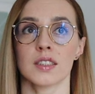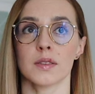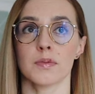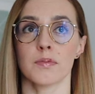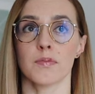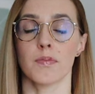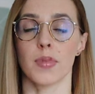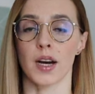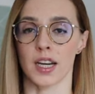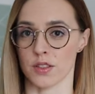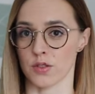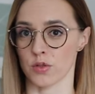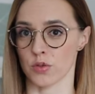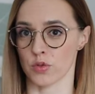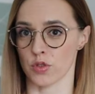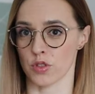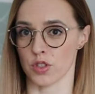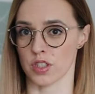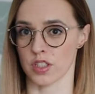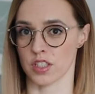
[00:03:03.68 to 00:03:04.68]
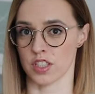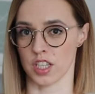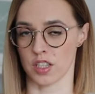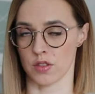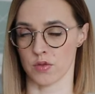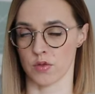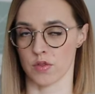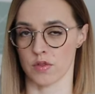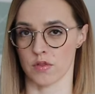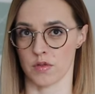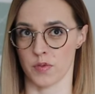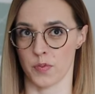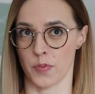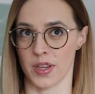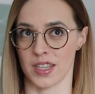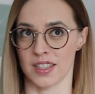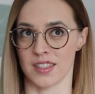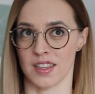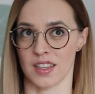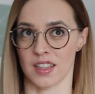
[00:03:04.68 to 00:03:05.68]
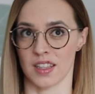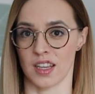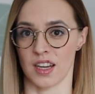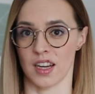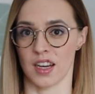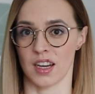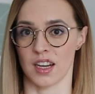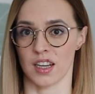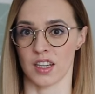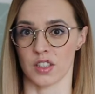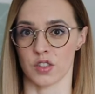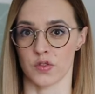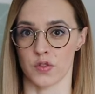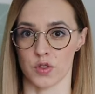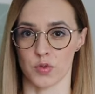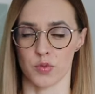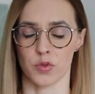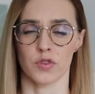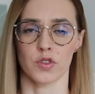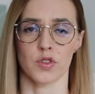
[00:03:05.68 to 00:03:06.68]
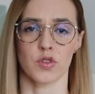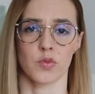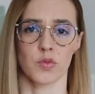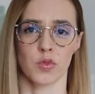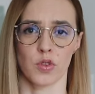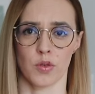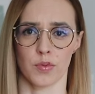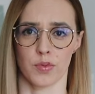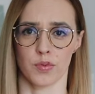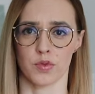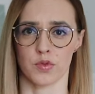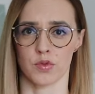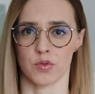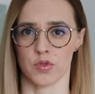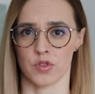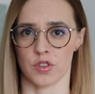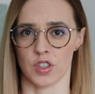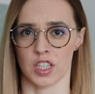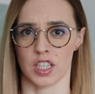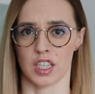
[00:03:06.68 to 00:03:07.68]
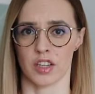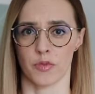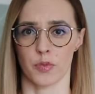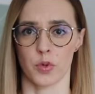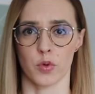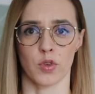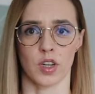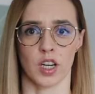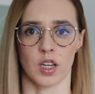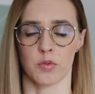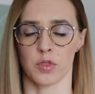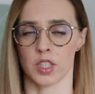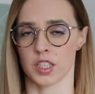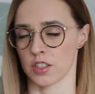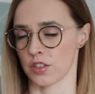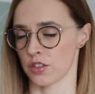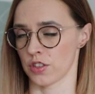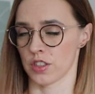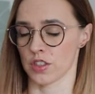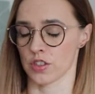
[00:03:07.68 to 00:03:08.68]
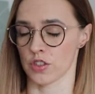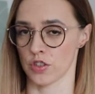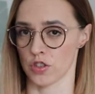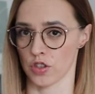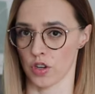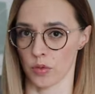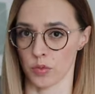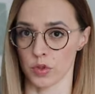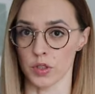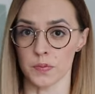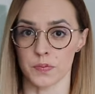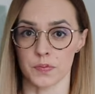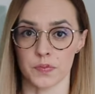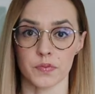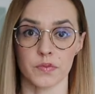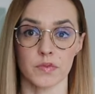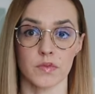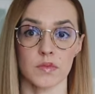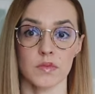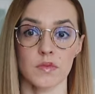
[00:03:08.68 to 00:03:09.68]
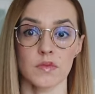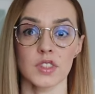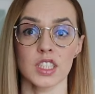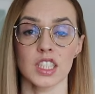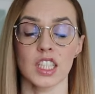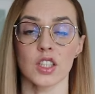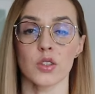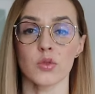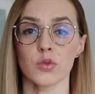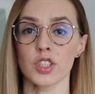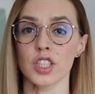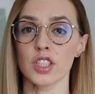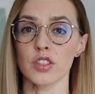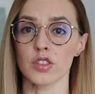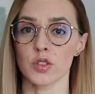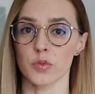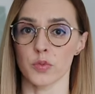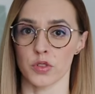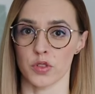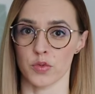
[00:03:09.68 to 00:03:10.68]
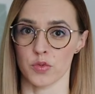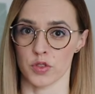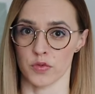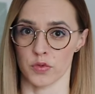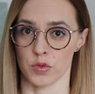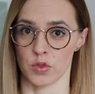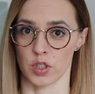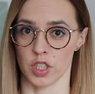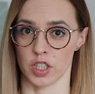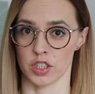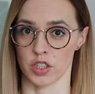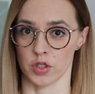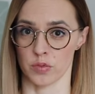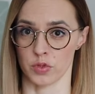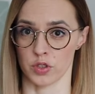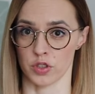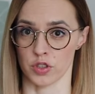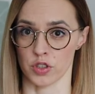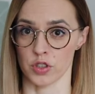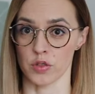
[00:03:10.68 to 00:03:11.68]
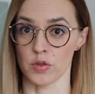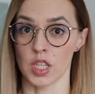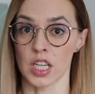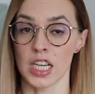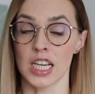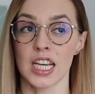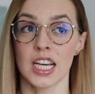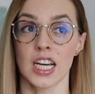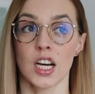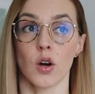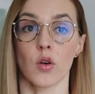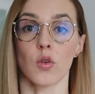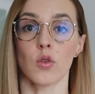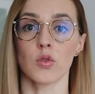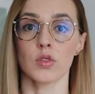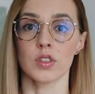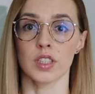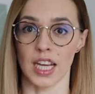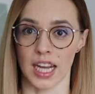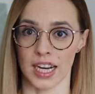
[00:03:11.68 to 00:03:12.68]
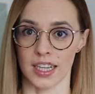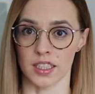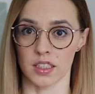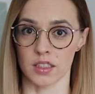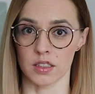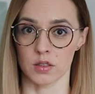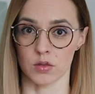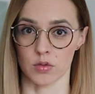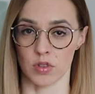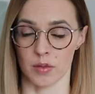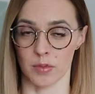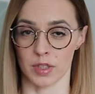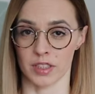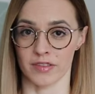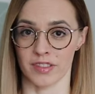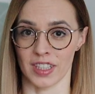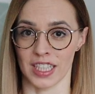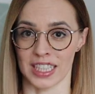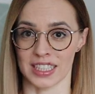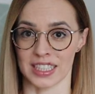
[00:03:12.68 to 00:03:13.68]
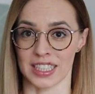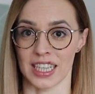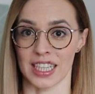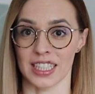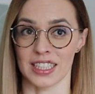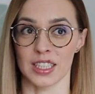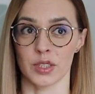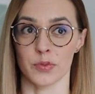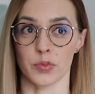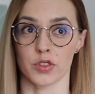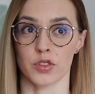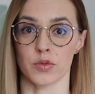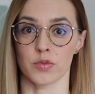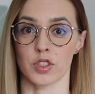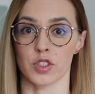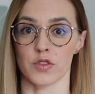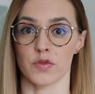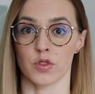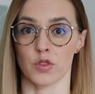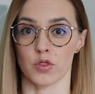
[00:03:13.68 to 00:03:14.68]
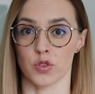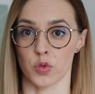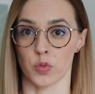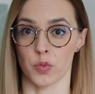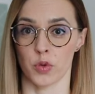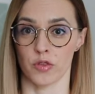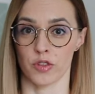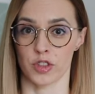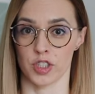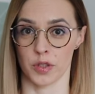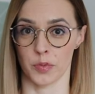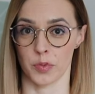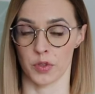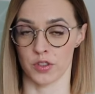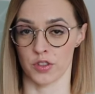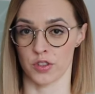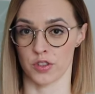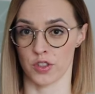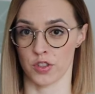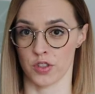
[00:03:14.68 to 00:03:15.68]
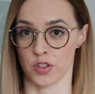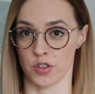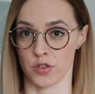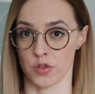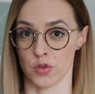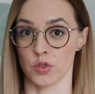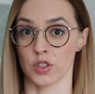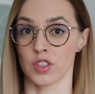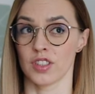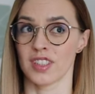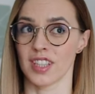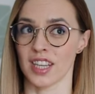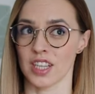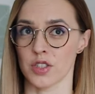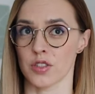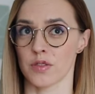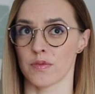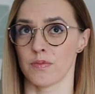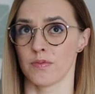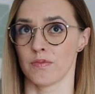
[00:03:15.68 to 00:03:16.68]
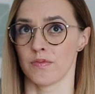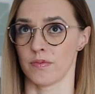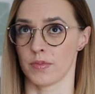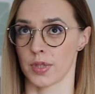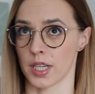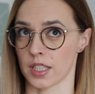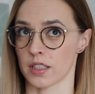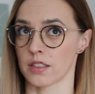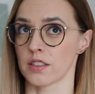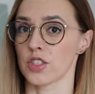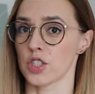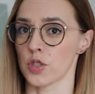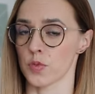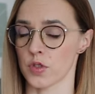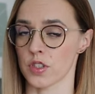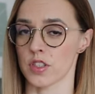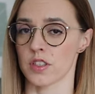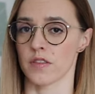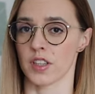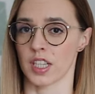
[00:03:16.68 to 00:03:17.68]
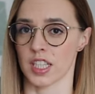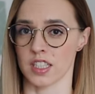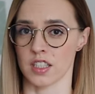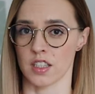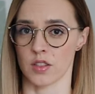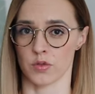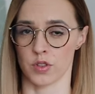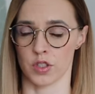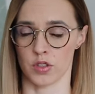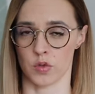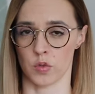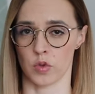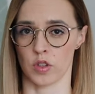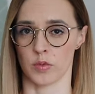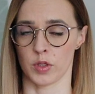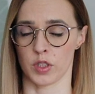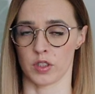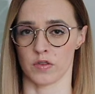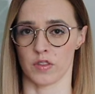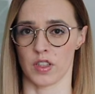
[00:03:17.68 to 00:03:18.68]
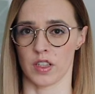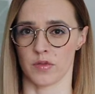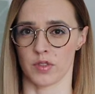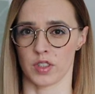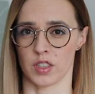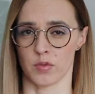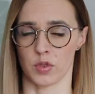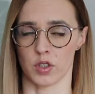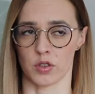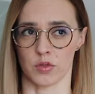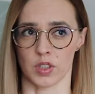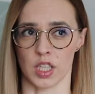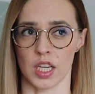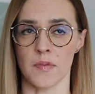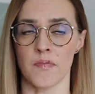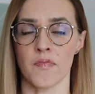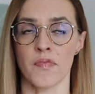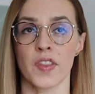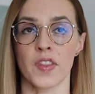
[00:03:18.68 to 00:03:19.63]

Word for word: bardzo dużo czasu spędza na świeżym powietrzu, bo po prostu ciągle gra w piłkę albo jakieś inne rzeczy robi. I u niego ten poziom się w ogóle nie obniżył. U Nelly, która ma dwa latka, ten poziom też wynosił powyżej 50 i też praktycznie przez te wakacje ją nie suplementowałam witaminą D.